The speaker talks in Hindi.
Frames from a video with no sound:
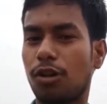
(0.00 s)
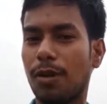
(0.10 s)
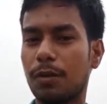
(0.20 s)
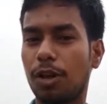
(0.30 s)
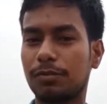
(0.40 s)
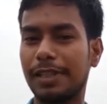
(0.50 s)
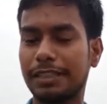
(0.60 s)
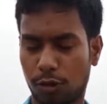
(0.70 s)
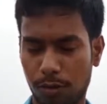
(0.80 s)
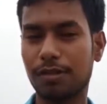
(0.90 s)
कमेंट बॉक्स में
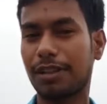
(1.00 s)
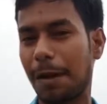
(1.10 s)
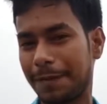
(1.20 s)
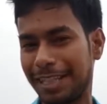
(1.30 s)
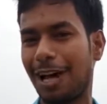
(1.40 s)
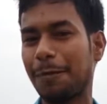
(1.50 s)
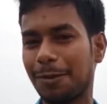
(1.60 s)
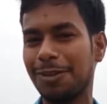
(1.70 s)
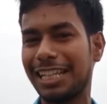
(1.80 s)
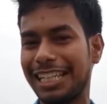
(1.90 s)
कमेंट बॉक्स आपके लिए आप
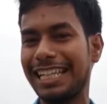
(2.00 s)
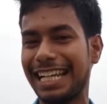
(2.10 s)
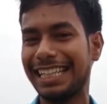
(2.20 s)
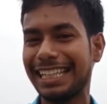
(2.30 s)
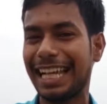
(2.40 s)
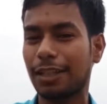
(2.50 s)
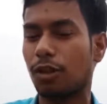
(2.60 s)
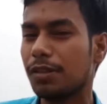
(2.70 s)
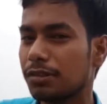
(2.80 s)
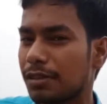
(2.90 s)
लोगों के लिए ठीक है
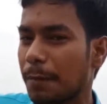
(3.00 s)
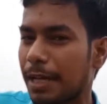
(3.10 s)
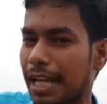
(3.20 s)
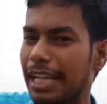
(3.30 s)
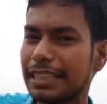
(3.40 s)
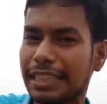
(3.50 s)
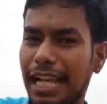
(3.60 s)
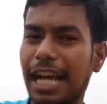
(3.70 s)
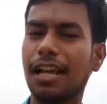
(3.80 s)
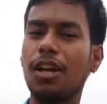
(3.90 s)
कमेंट बॉक्स में आपका राय दे देना